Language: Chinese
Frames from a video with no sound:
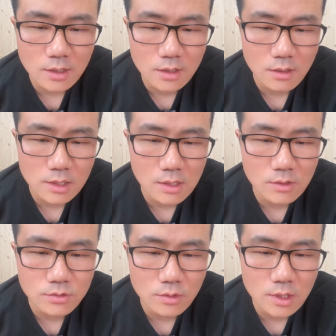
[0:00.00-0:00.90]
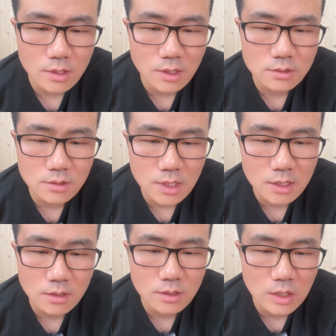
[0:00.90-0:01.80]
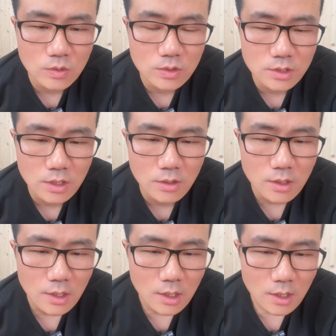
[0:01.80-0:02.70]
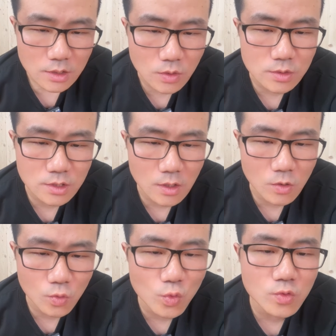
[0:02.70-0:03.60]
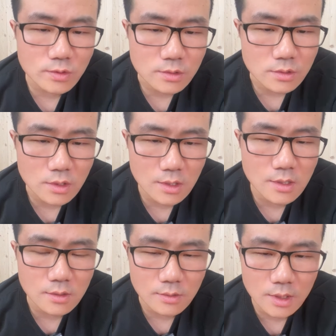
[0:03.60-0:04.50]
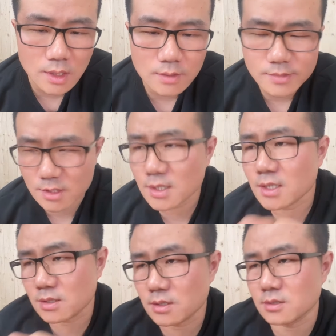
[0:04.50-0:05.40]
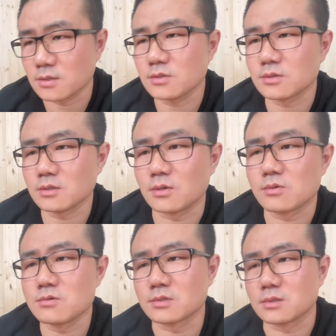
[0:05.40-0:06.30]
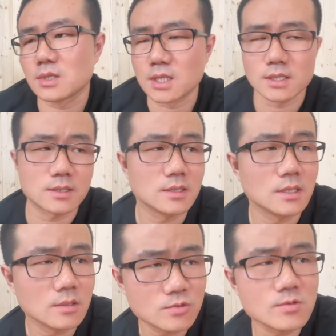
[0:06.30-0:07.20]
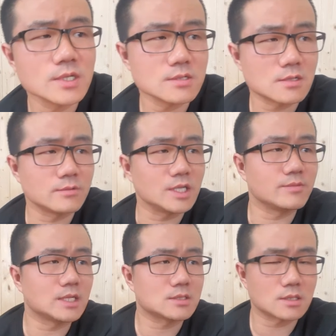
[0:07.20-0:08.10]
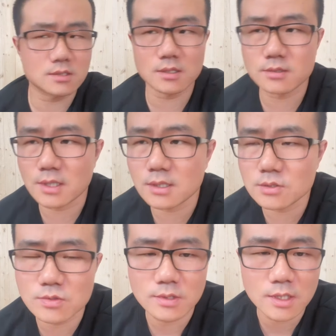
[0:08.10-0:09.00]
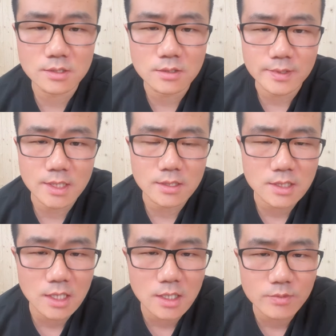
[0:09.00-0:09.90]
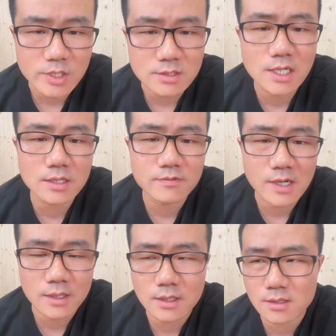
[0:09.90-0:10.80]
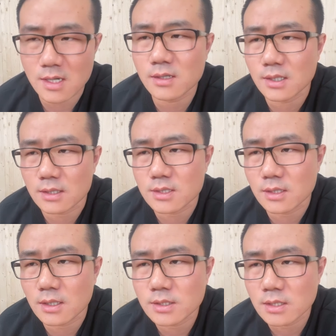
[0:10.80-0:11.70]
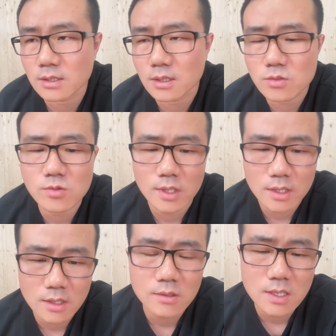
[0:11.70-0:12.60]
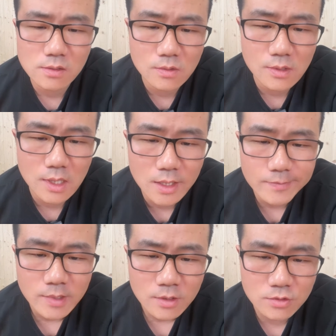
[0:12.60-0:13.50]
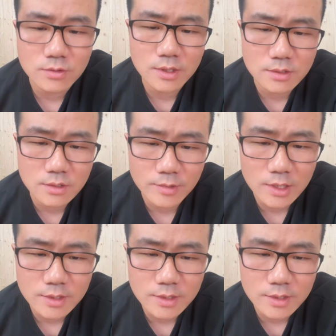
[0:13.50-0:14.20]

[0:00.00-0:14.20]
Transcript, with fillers: 个老大冠军，何时才能有效有较共识的定论呢？现在其实就是有共识的中立球迷嘛，再叫他来个中立球迷，你再评价一番呢？当然，这个认可库里的要更多了。中立球迷，